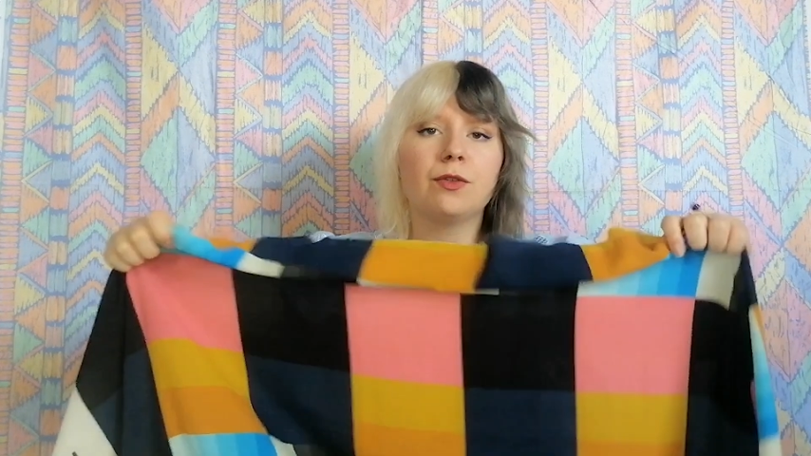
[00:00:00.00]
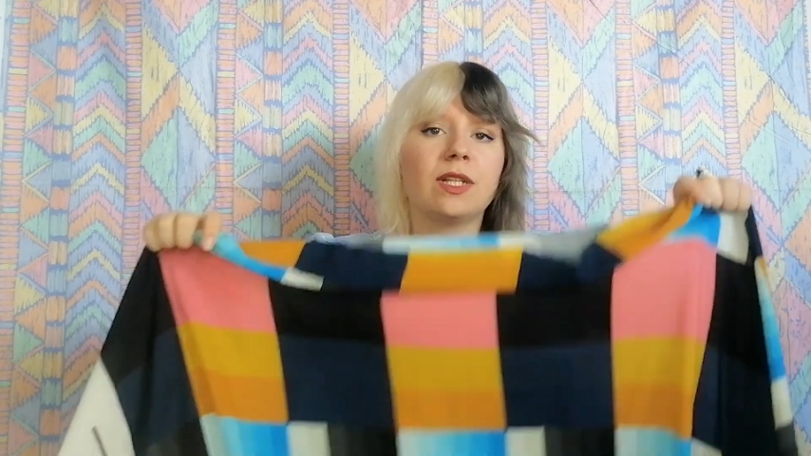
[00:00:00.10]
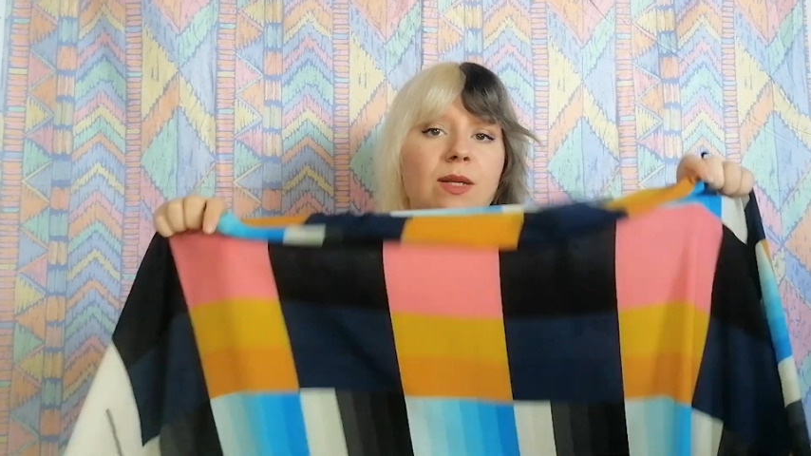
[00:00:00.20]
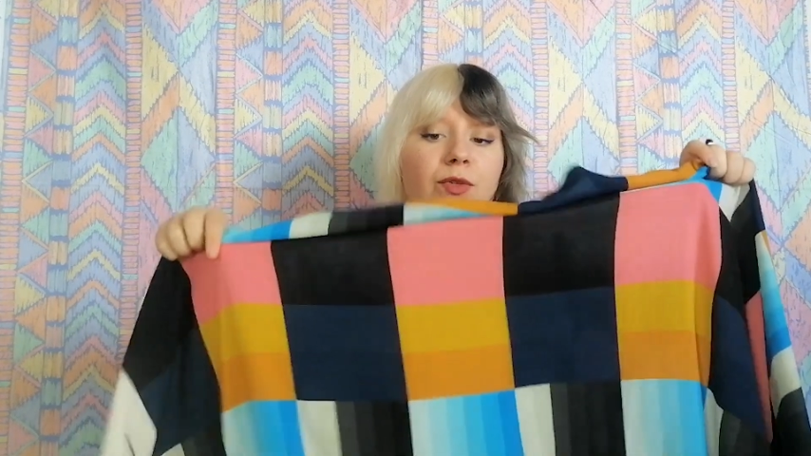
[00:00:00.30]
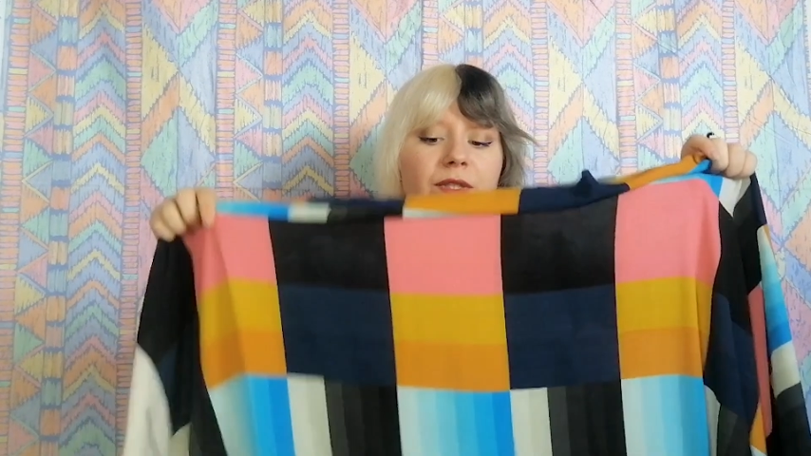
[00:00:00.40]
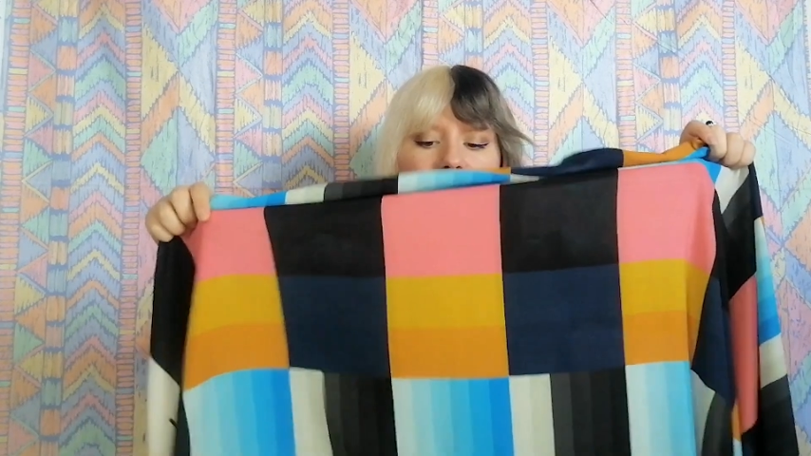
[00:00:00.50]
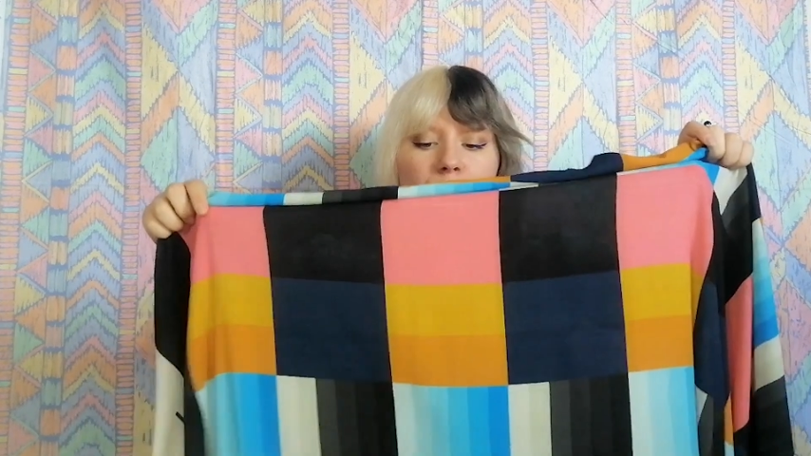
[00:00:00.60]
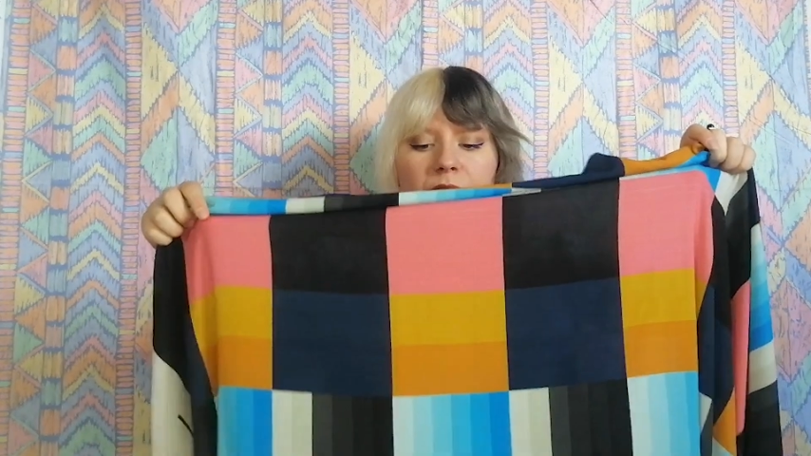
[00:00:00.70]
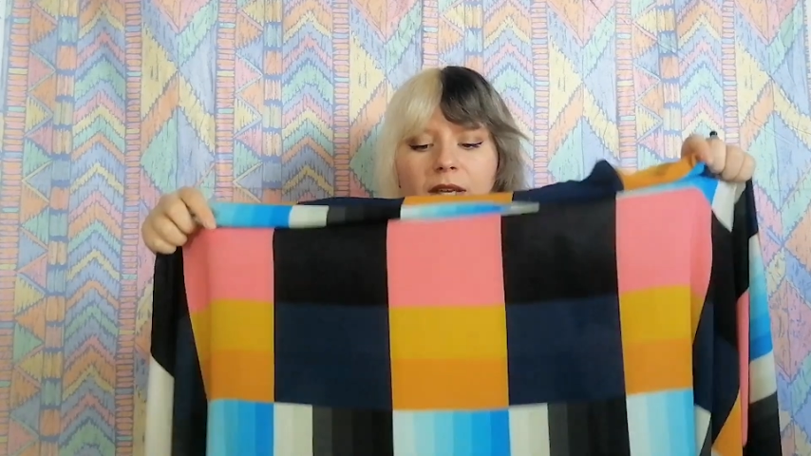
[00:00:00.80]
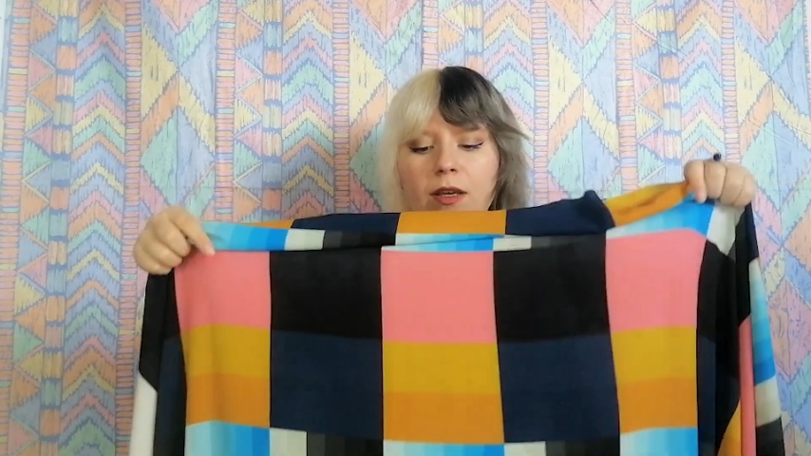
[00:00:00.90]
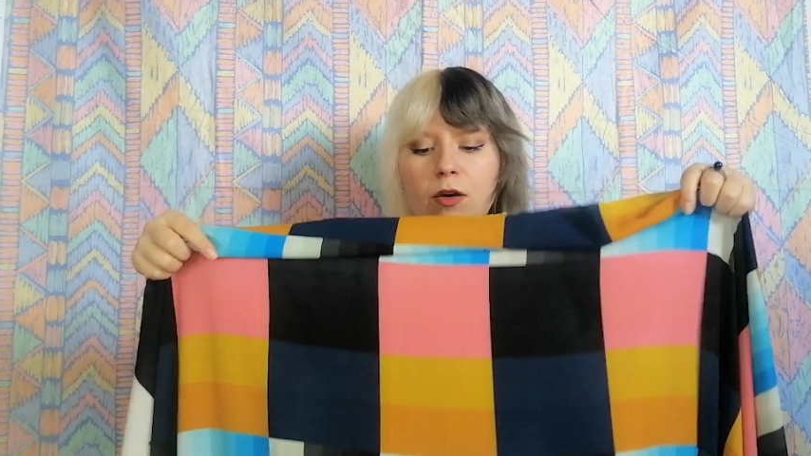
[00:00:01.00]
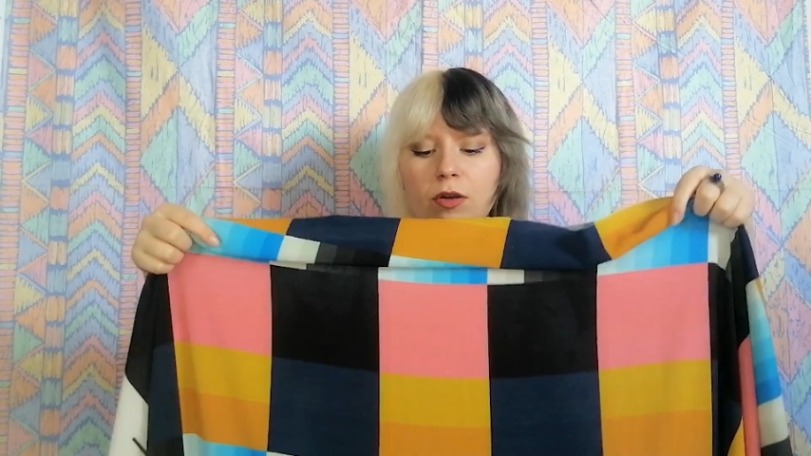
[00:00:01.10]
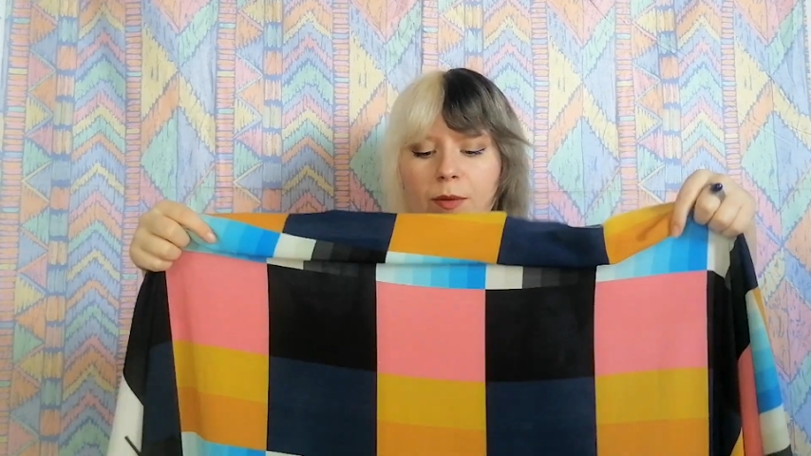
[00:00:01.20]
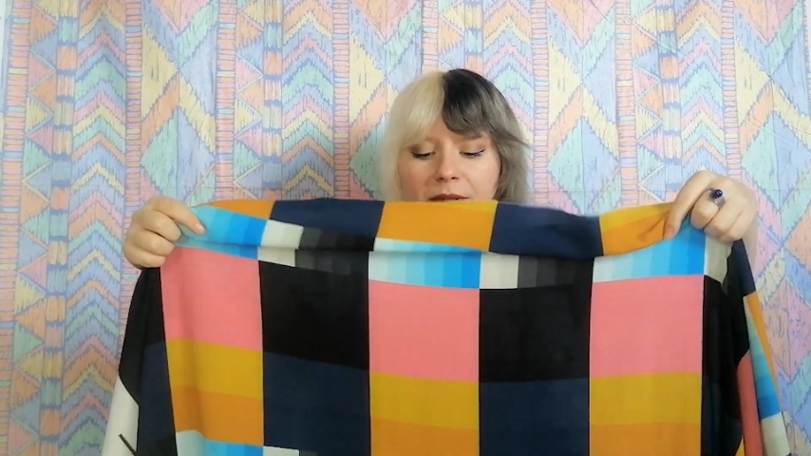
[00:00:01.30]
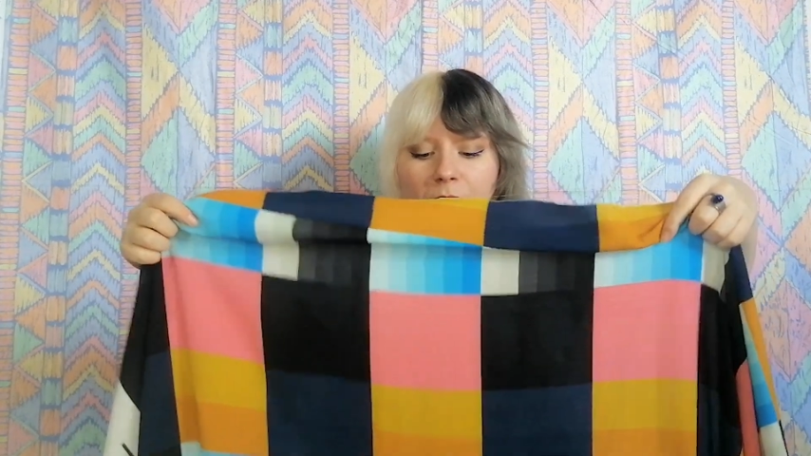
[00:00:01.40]
Quand les motifs sont très
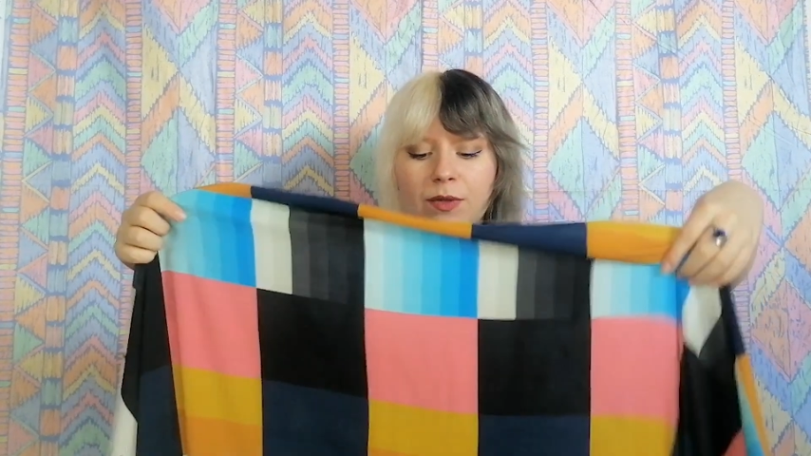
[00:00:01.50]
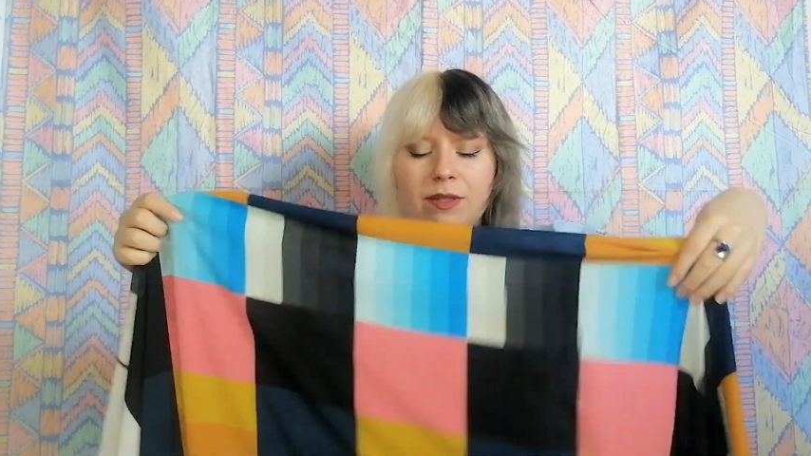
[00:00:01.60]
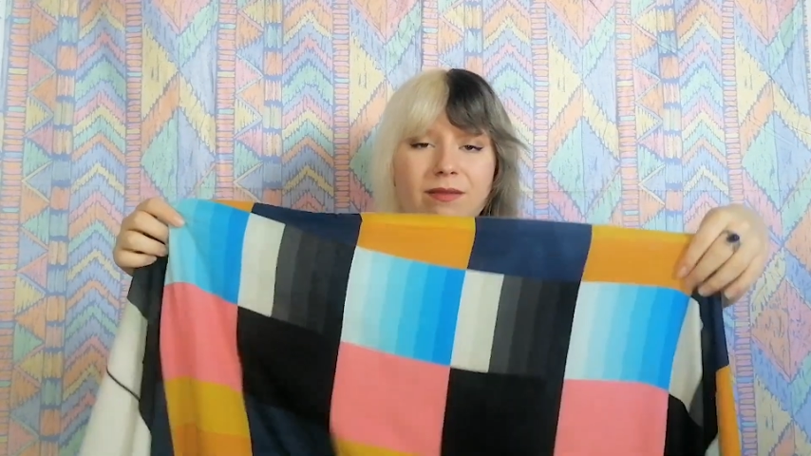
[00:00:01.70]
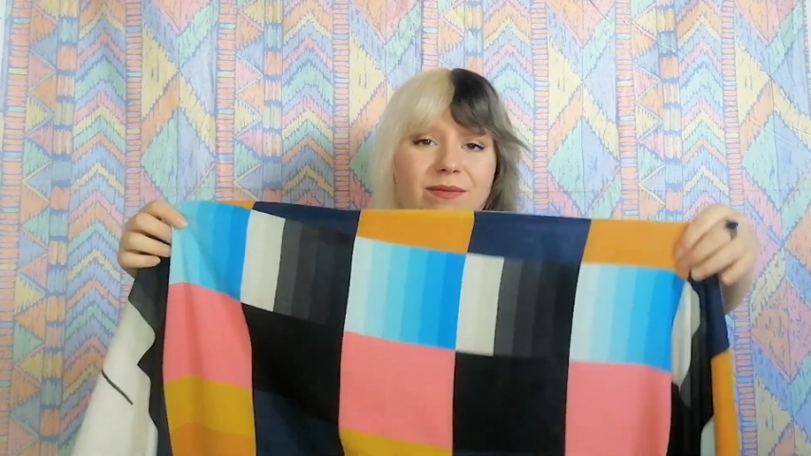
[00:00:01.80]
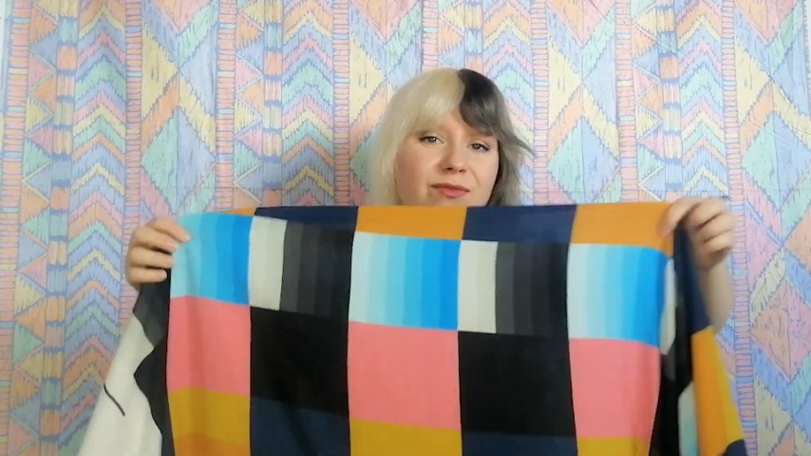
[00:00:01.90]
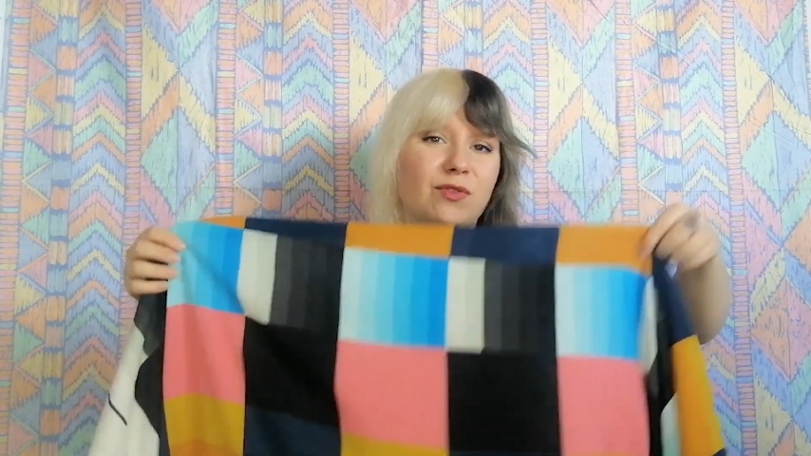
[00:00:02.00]
grands comme ça, on est...